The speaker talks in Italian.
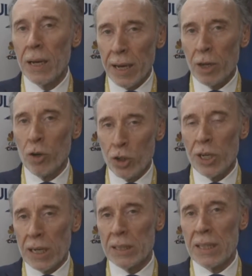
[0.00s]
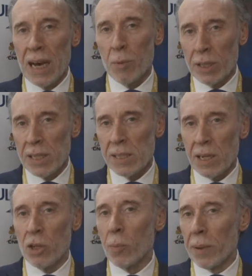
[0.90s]
e noi ci candidiamo ad
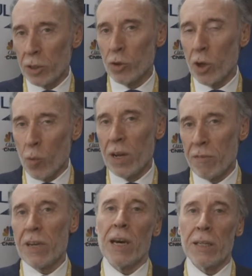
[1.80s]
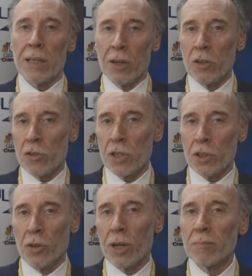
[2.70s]
essere gli operatori qualificati del nostro
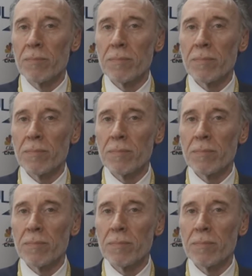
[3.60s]
settore.